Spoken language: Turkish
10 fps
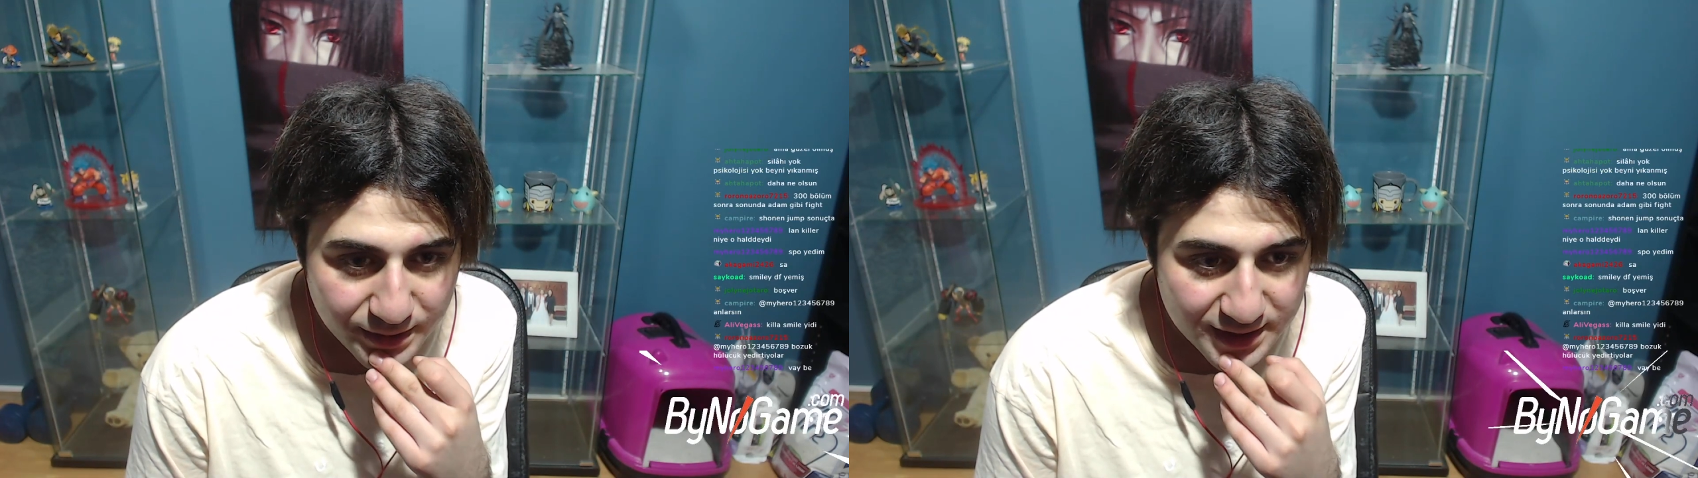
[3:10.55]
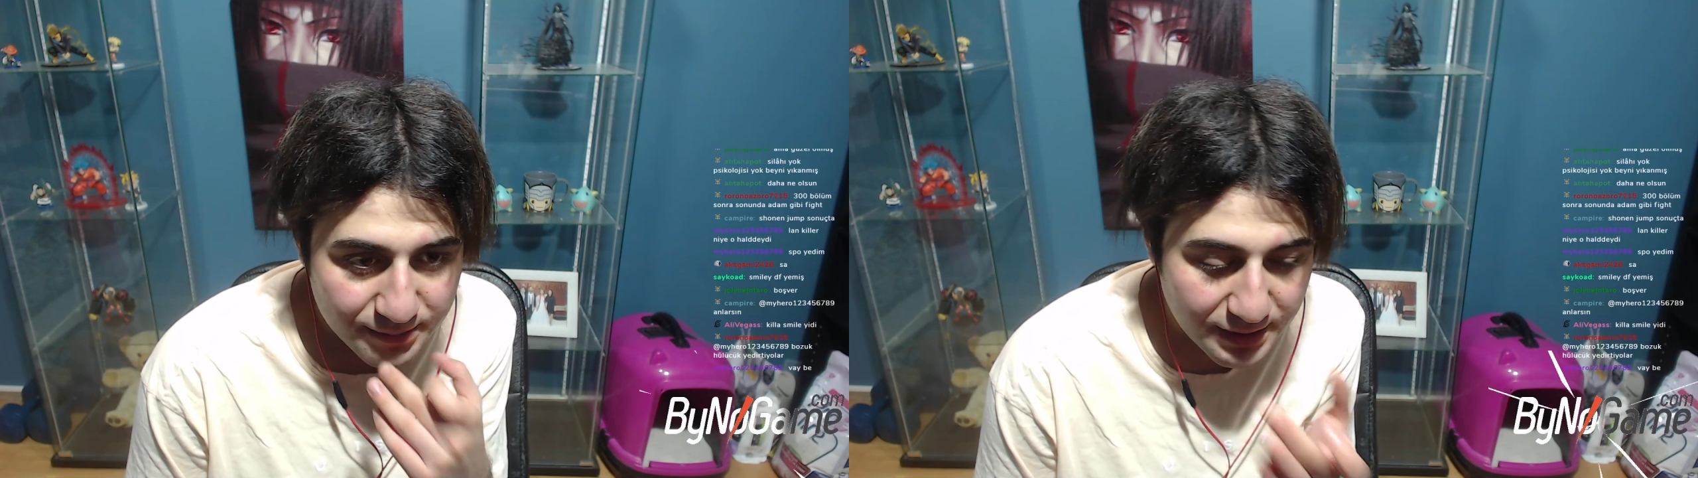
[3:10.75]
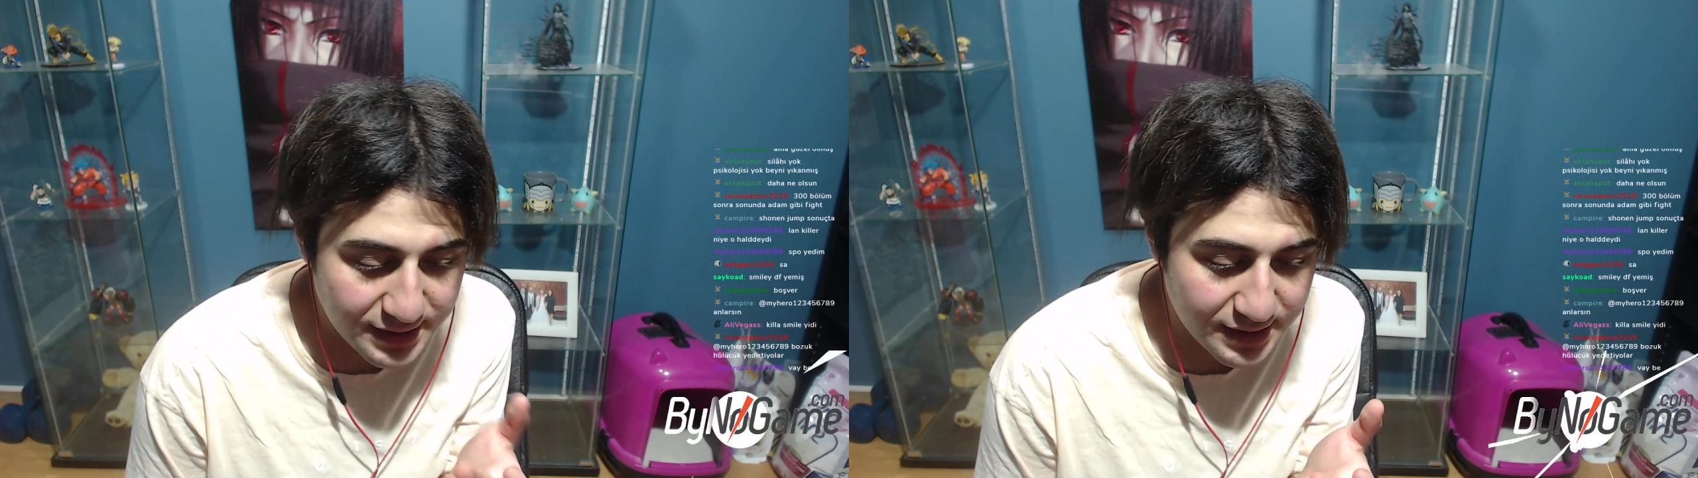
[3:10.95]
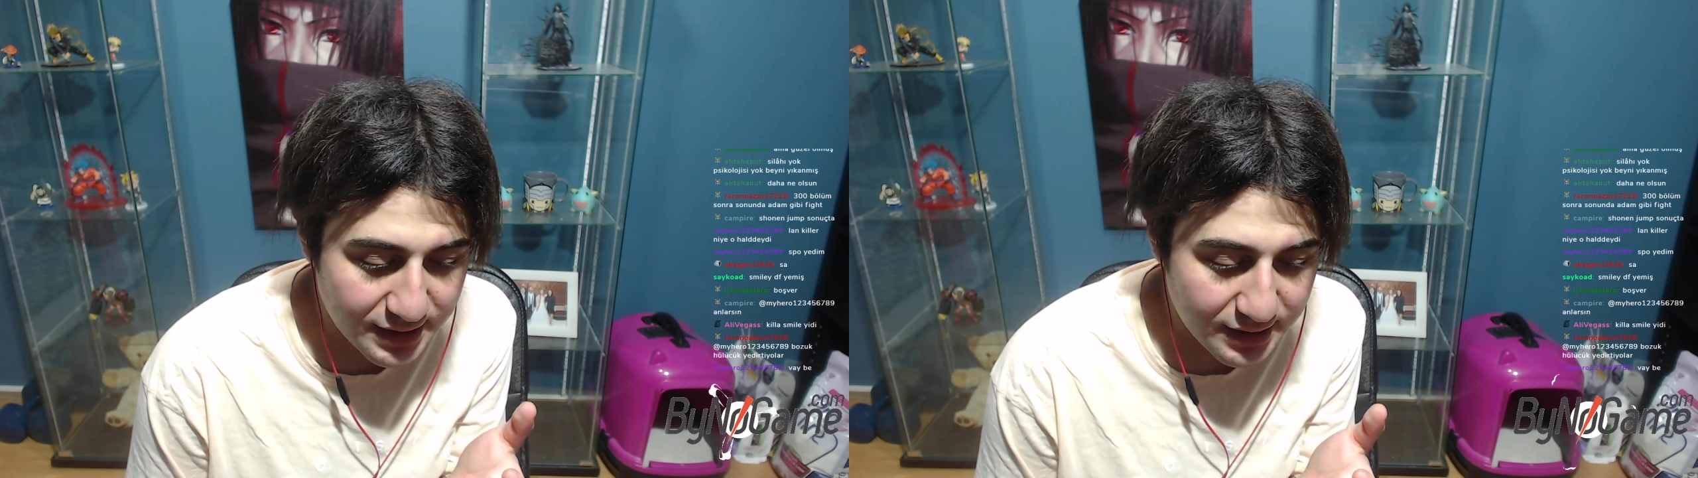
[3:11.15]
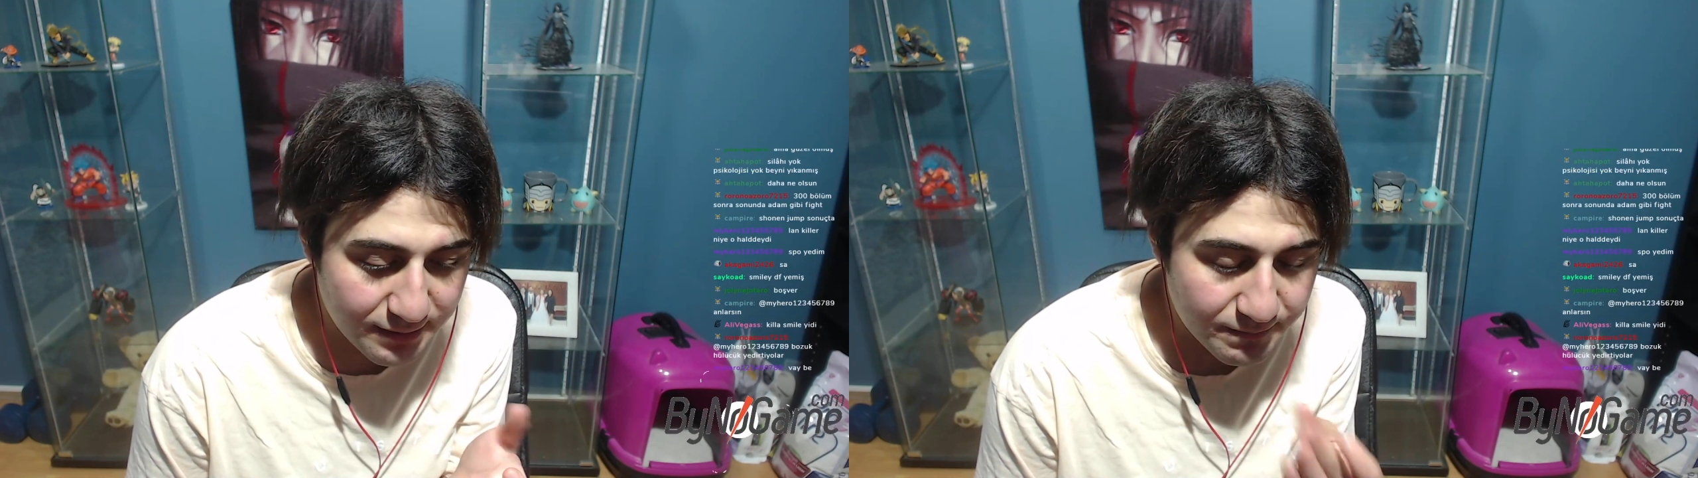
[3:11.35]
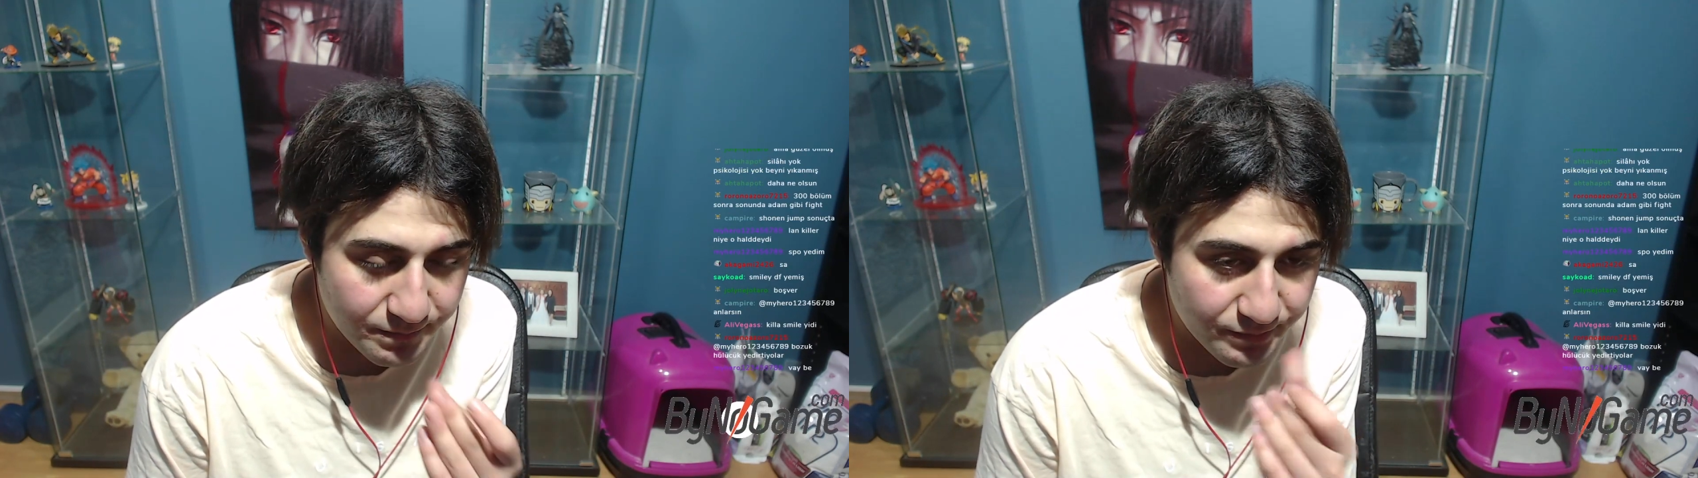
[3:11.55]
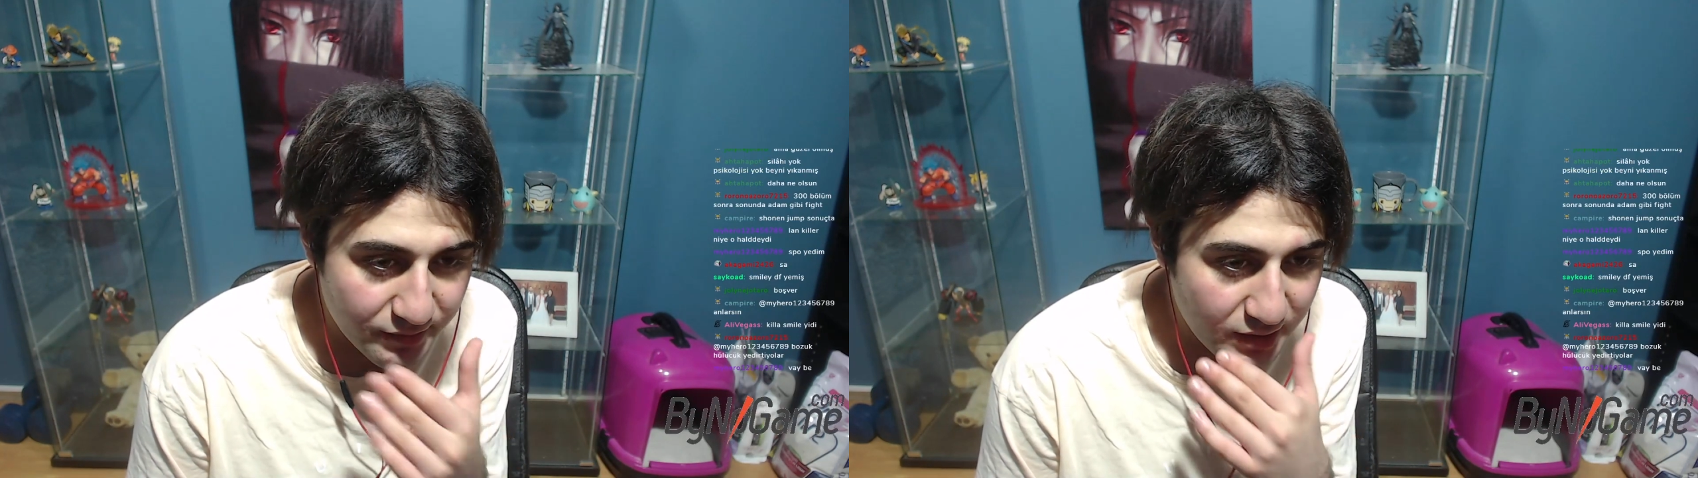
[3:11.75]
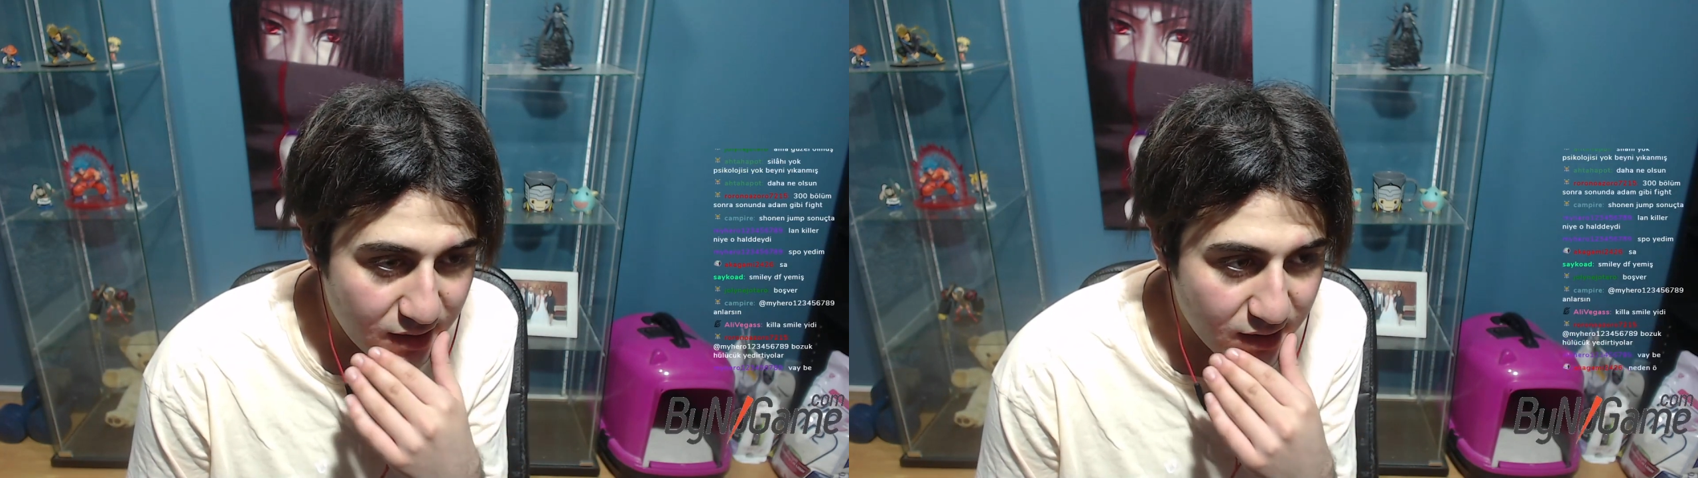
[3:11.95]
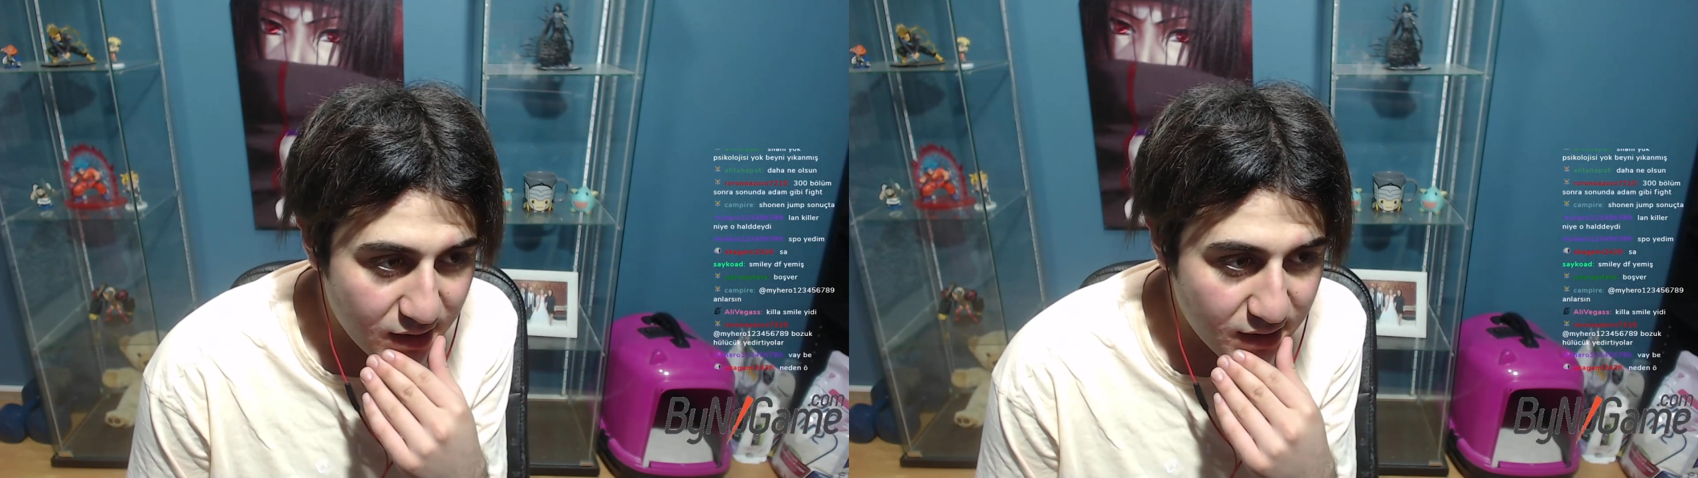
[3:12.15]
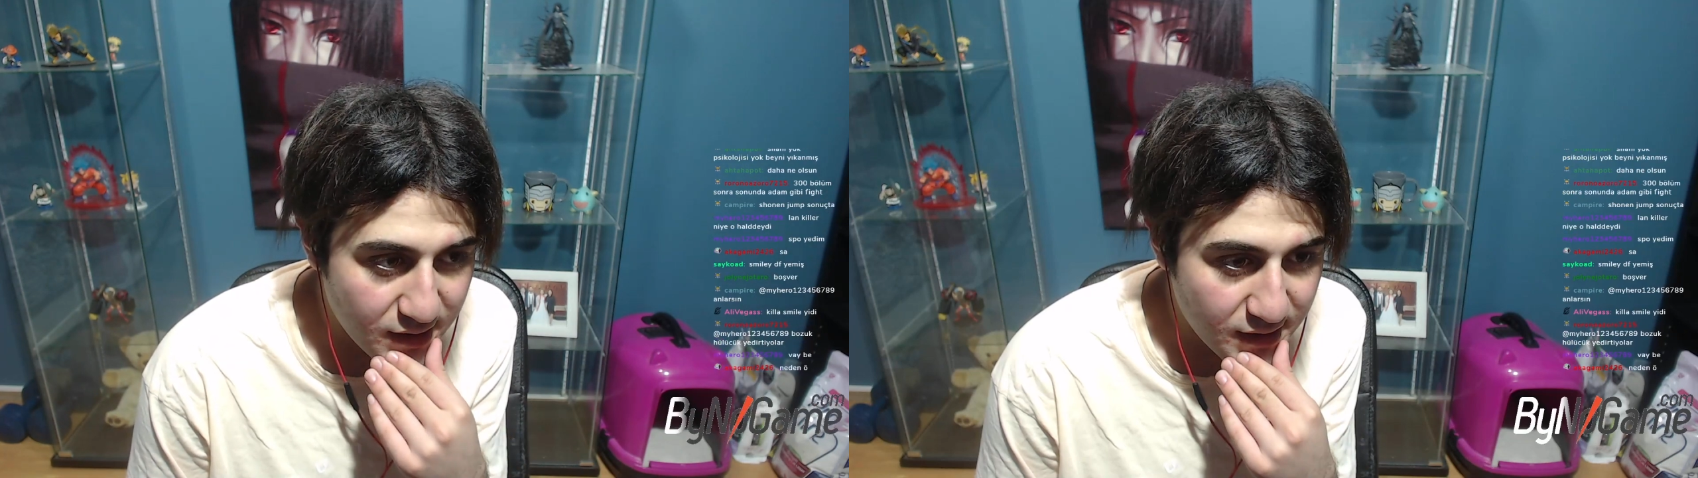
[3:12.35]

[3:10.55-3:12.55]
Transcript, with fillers: batırması ee,